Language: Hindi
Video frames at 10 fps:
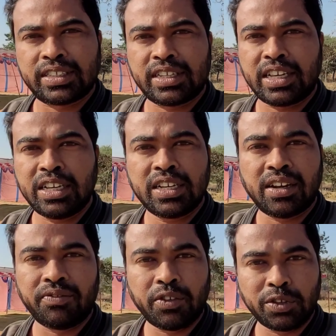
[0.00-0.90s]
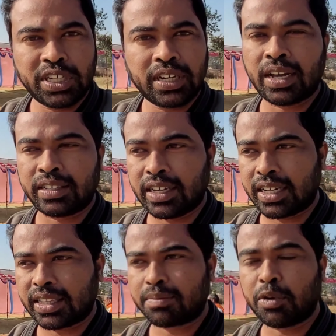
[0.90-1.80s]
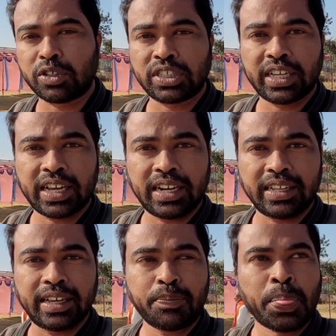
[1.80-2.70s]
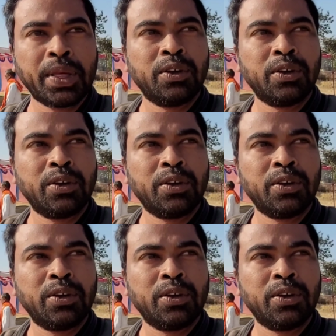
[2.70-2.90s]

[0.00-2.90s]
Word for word: जैसे कि कन्फ्यूजन है यहाँ तक पहुँचने के लिए